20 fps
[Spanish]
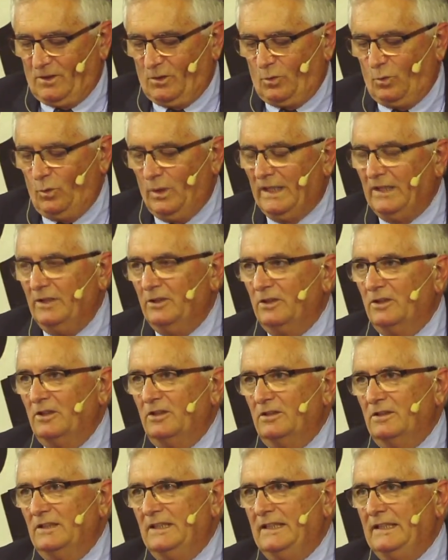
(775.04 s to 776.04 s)

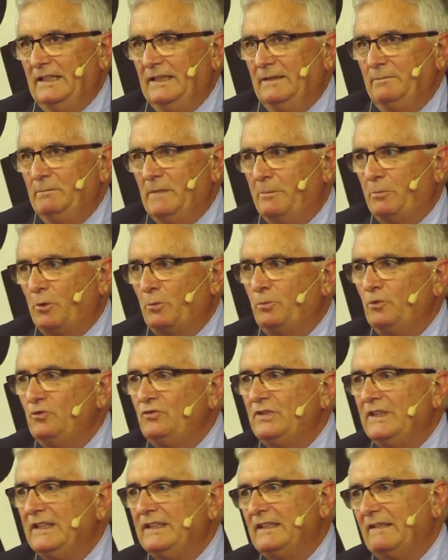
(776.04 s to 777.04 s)
cuando eh, me
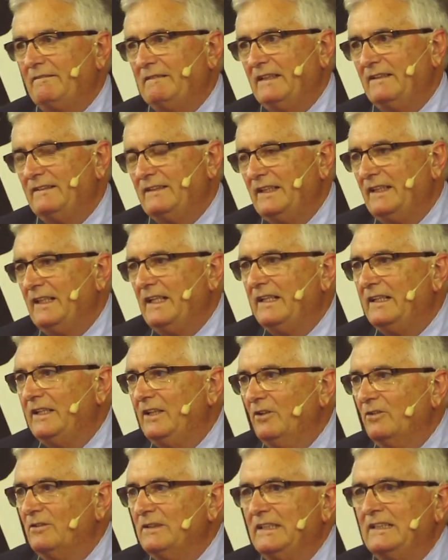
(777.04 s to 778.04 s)
propuse establecer el
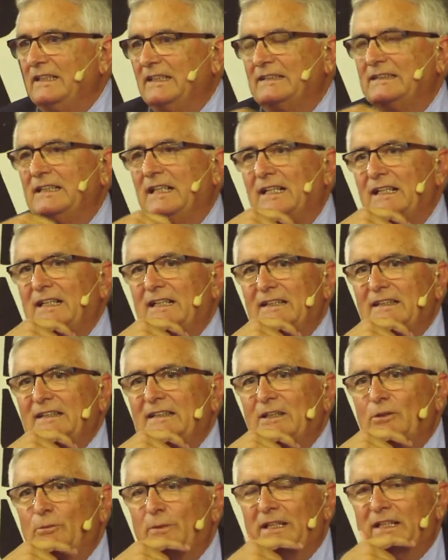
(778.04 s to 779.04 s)
guión de esta charla, de
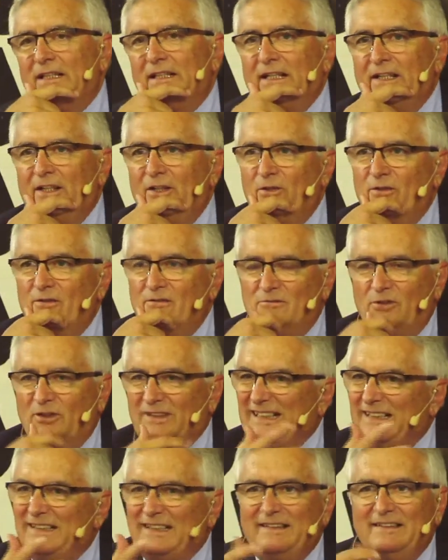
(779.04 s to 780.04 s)
este comentario,
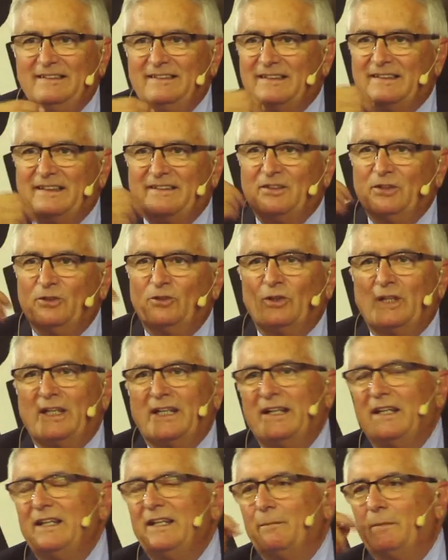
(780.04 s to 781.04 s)
de esta disertación, lo que
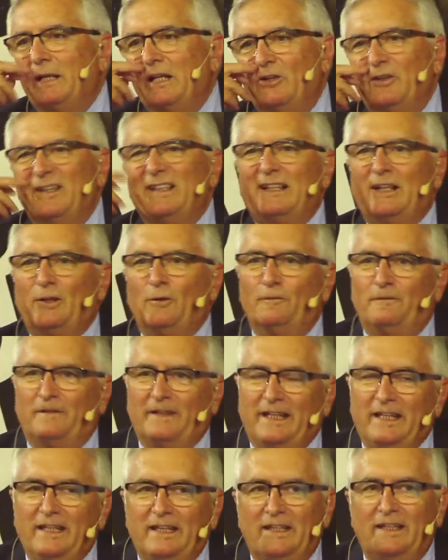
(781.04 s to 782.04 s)
queréis llamarlo, de esta
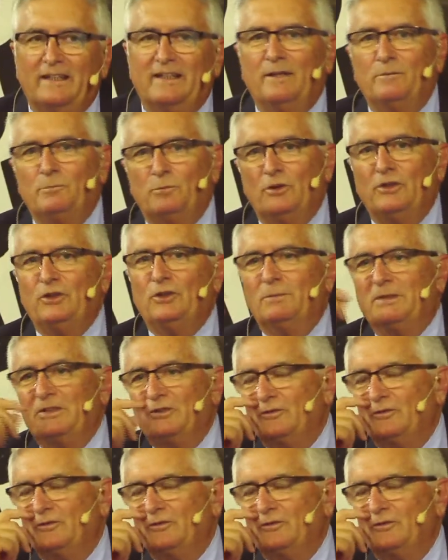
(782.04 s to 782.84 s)
conferencia ya un poquito más